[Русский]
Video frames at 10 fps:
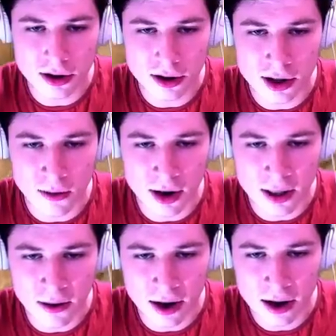Давай,
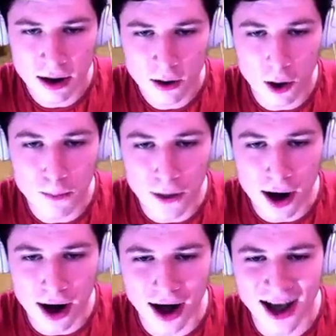давай. Опа!